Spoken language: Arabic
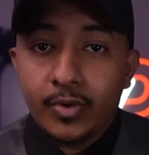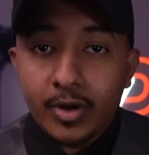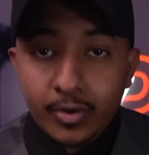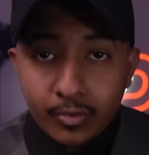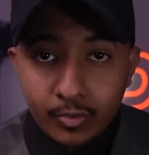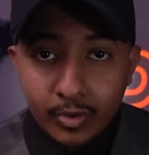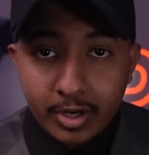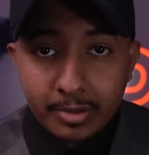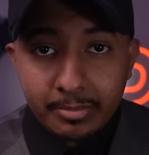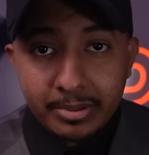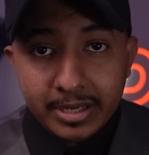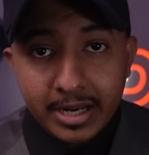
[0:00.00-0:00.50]

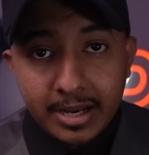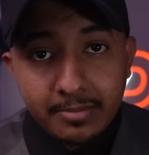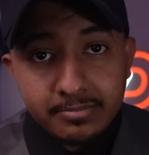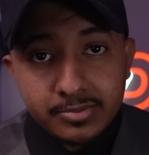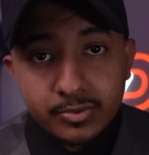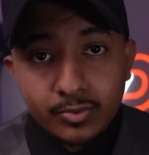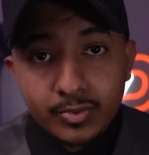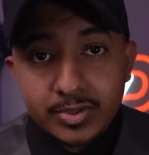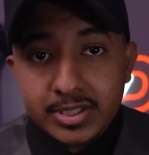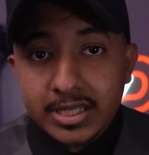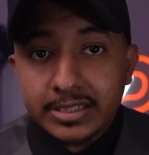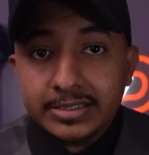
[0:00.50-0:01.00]
وقال له قبل
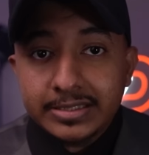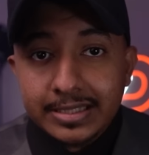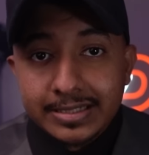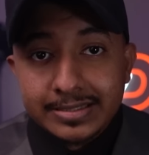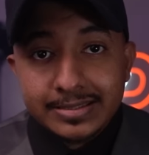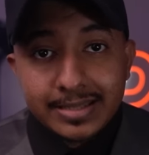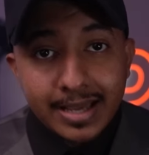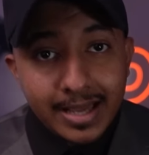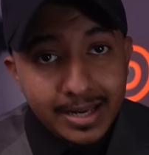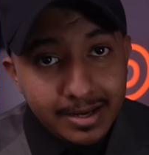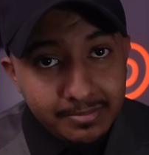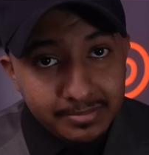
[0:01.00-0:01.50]
امس وصلتني
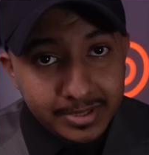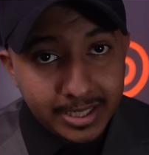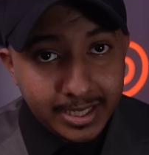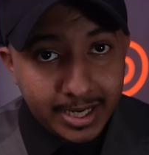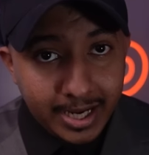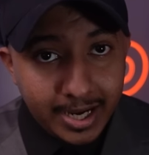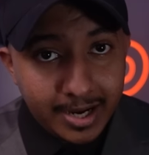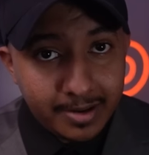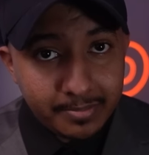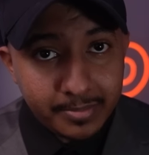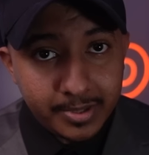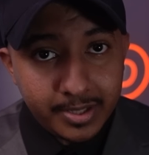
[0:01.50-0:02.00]
رساله من
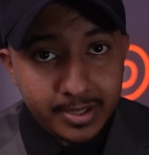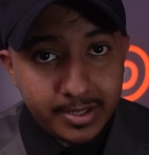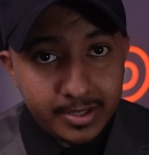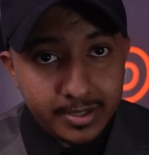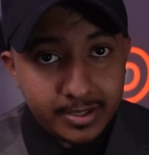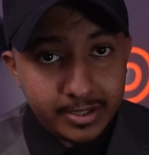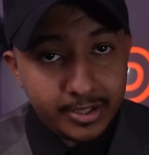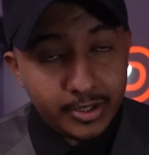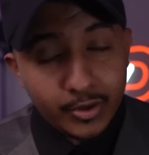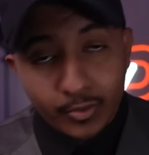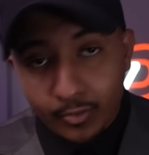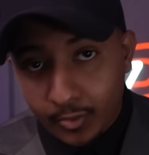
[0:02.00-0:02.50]
العامل
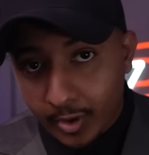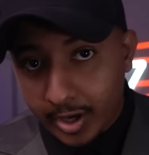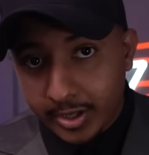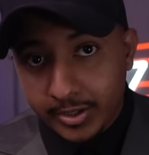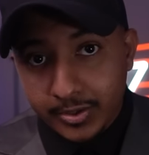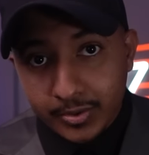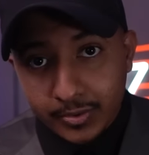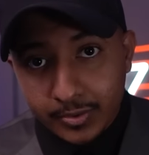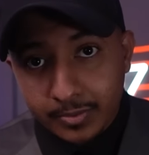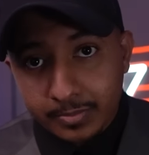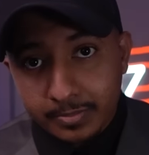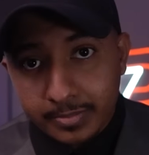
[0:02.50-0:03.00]
اللي هو
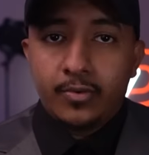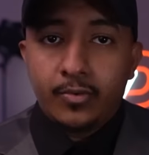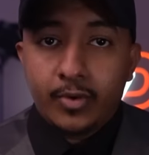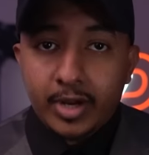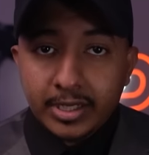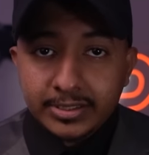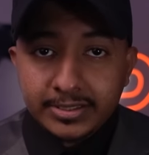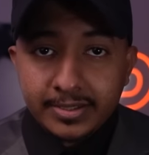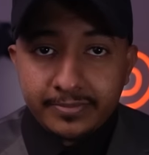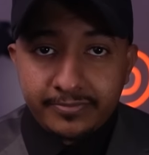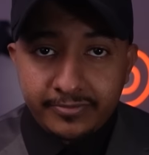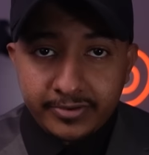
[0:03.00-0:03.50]
ايوب
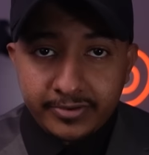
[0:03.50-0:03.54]
وكتب